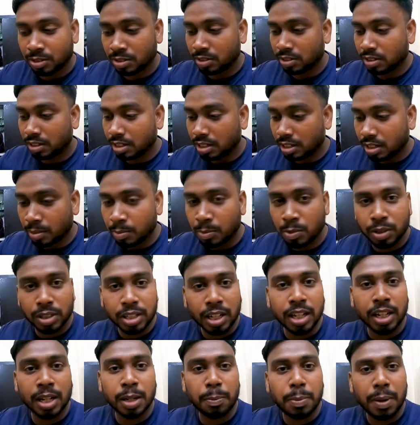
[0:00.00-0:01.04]
तो हम लोग
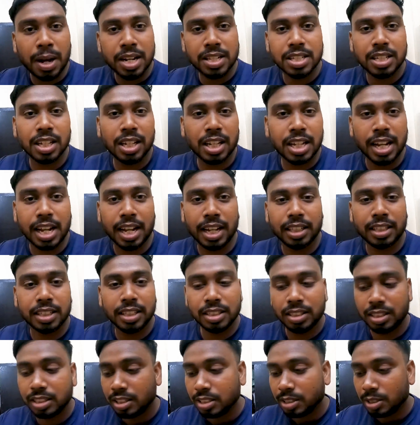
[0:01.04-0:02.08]
खाना पार्सल ले आए
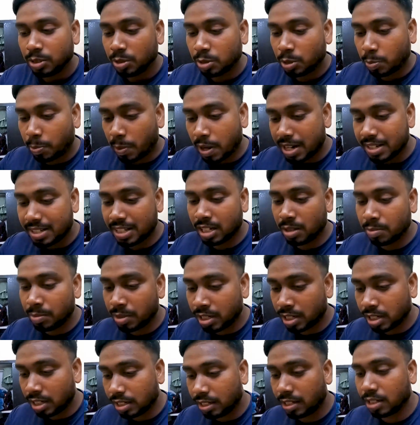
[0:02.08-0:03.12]
थे तो पार्सल
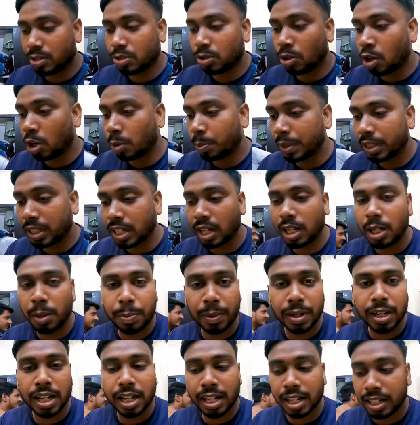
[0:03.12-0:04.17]
में सौ रुपये थाली
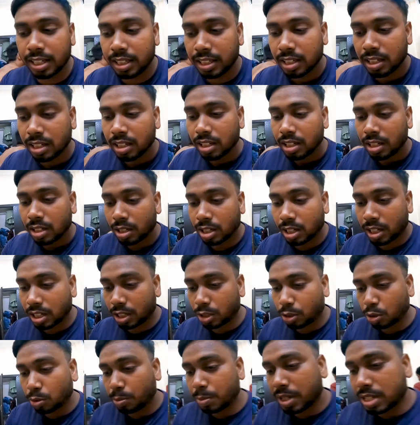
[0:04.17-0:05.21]
पड़ा है
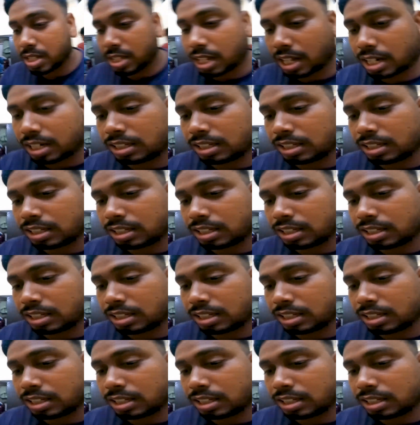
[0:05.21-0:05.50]
और तो मिक्स